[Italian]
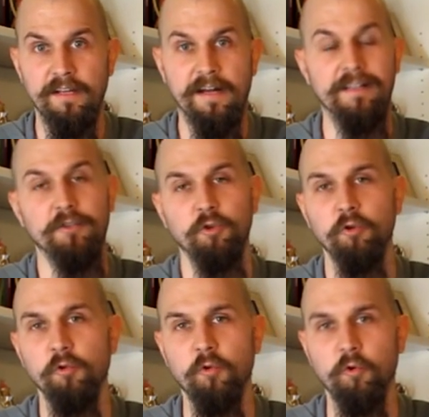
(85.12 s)
Adesso io
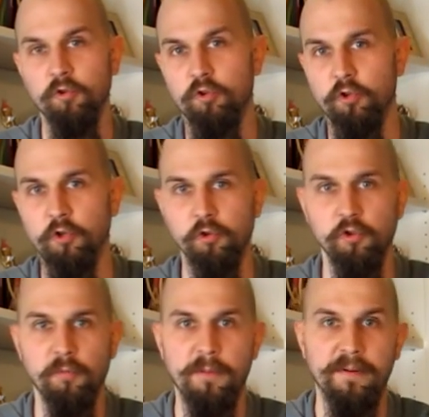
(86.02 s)
non conosco i
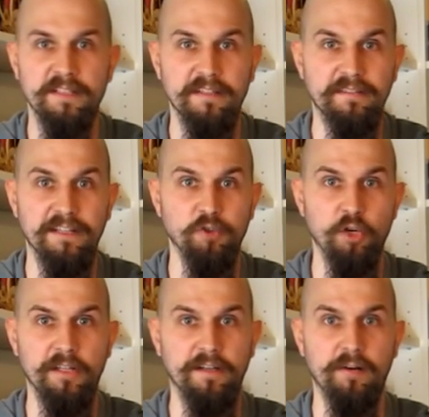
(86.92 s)
cognomi presenti a
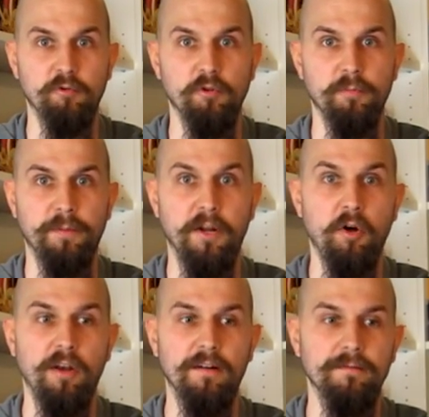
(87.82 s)
Gioia Tauro,
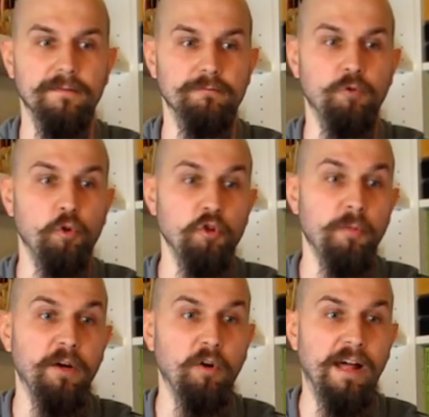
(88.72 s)
però un
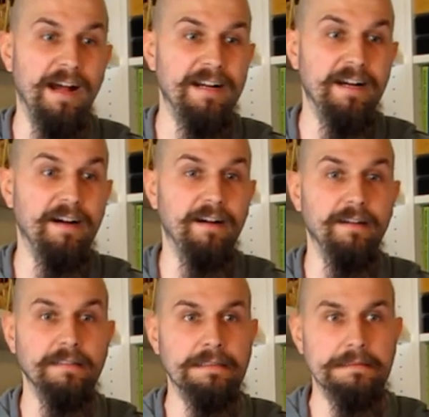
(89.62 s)
cognome con la H,
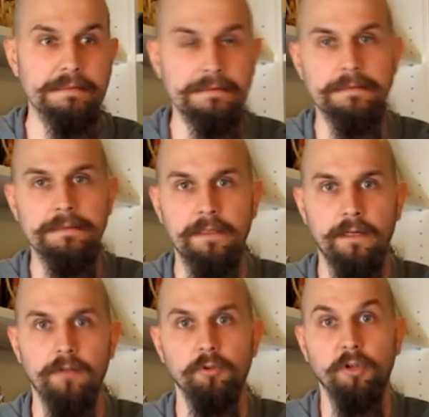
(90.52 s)

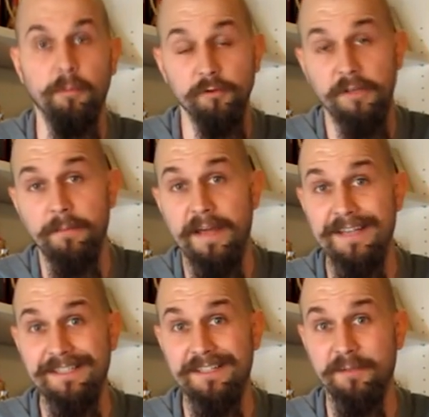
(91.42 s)
oddio, potrebbe
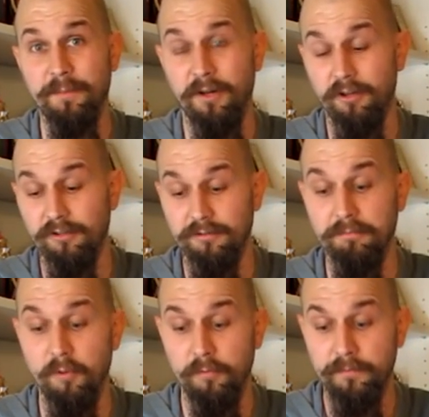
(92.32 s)
esserci, però
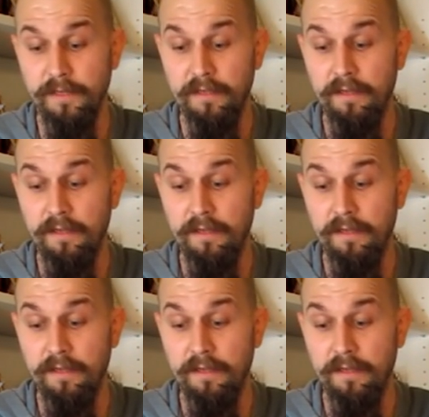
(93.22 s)
boh.